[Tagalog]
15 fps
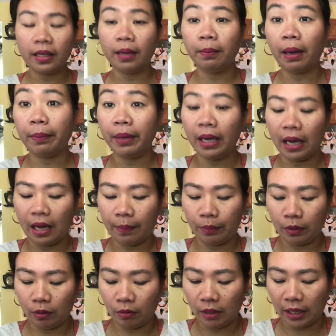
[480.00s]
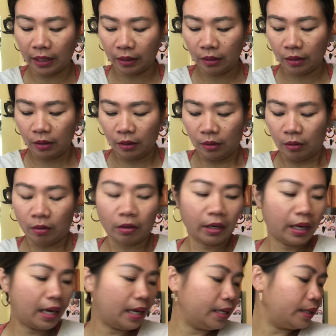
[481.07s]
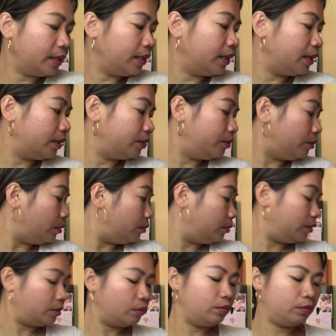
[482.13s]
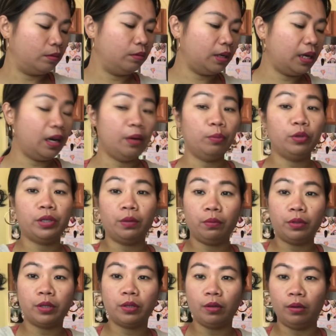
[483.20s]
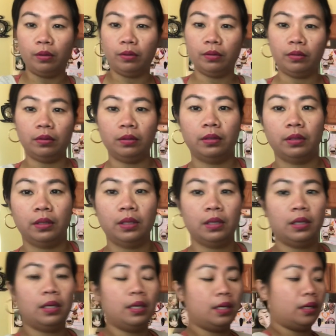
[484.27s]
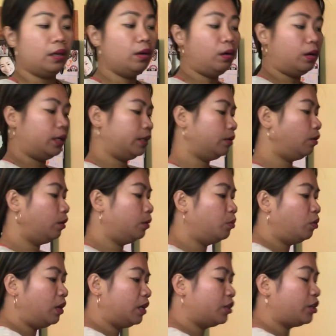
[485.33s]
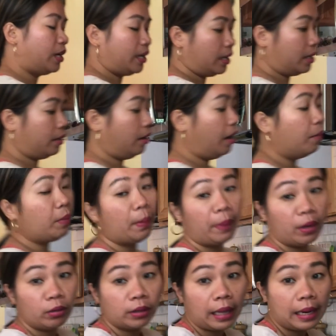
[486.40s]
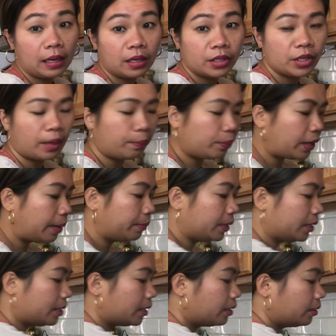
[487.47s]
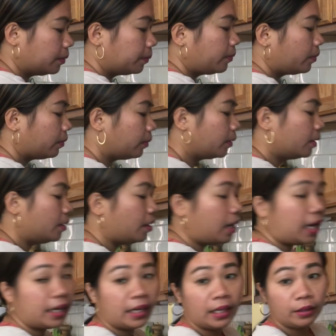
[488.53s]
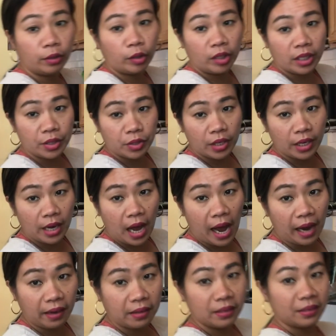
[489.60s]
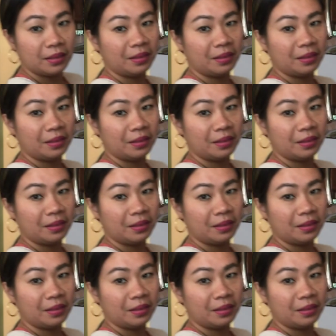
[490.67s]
then mamayang hapon ulit, or kahit na, you know, kung kailan mo siya gustong i-on. On mo lang siya and mabango talaga siya, promise. Another kitchen hack.